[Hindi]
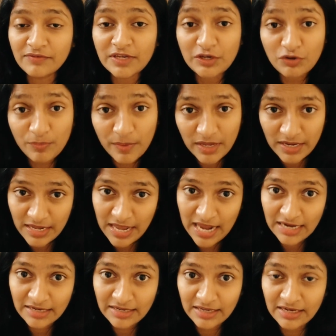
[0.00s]
वीडियो पे
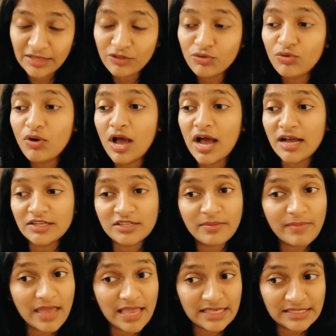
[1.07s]
रिएक्ट करें तो आज
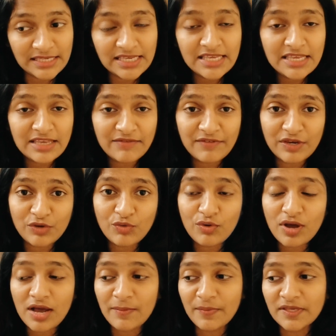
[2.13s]
हम ऐसी ही एक वीडियो
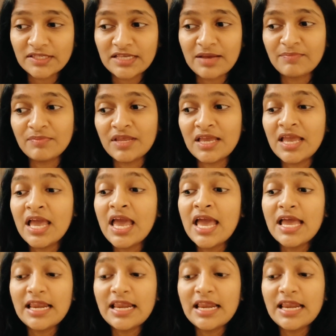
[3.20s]
आपके सामने